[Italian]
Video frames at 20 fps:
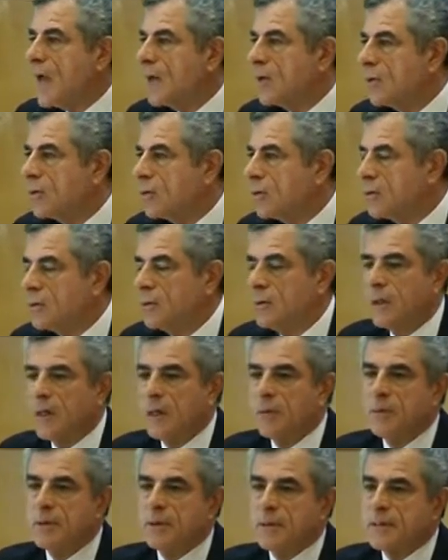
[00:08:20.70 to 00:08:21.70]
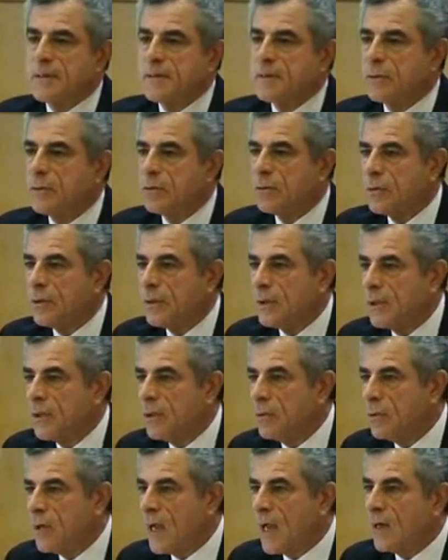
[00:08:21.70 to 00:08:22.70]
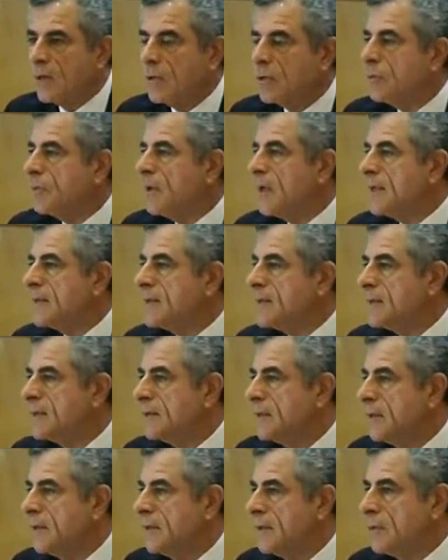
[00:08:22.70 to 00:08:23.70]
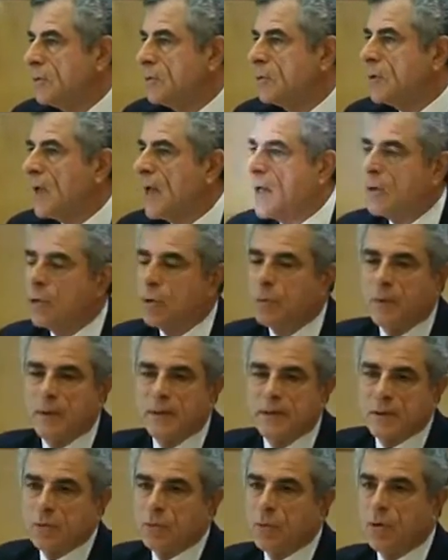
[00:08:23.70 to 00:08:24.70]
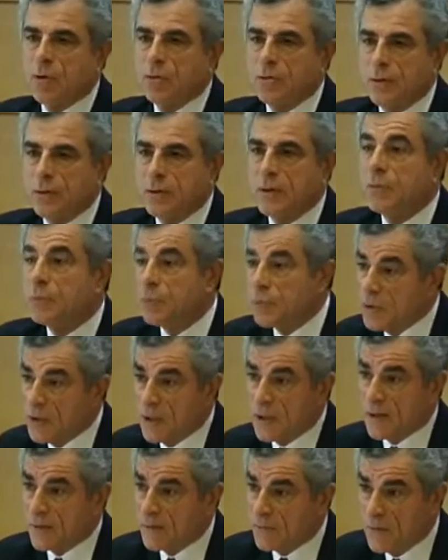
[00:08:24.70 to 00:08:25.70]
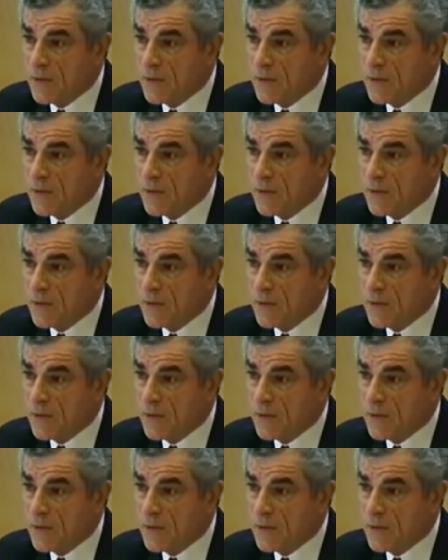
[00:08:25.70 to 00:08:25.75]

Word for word: hanno abitazione, che non hanno mezzi, non hanno patrimoni, di poter